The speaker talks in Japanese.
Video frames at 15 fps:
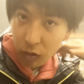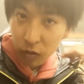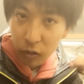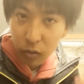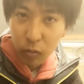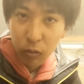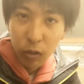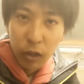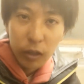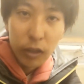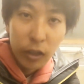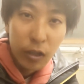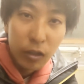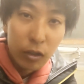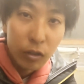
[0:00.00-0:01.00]
なくてその
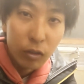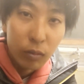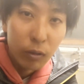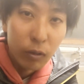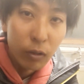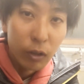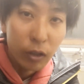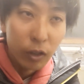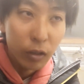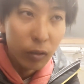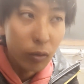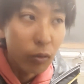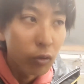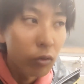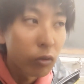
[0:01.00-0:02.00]
ライダーハウスに泊まろうかな
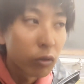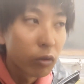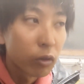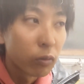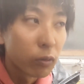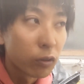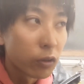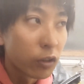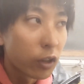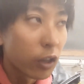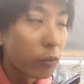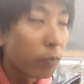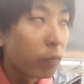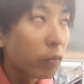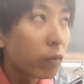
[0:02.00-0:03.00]
と思って、